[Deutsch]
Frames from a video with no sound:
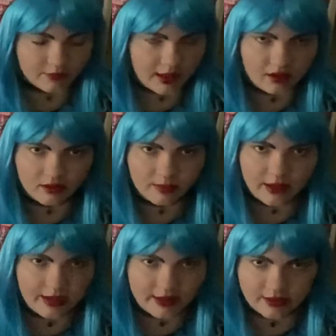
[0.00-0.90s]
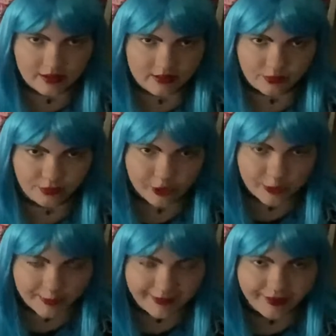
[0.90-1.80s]
mein Gott, mein Lächeln ist ja
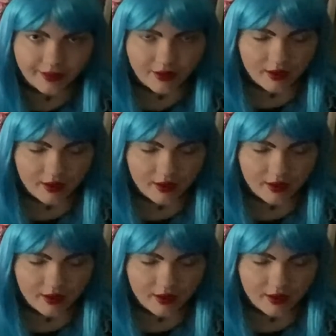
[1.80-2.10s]
furchtbar.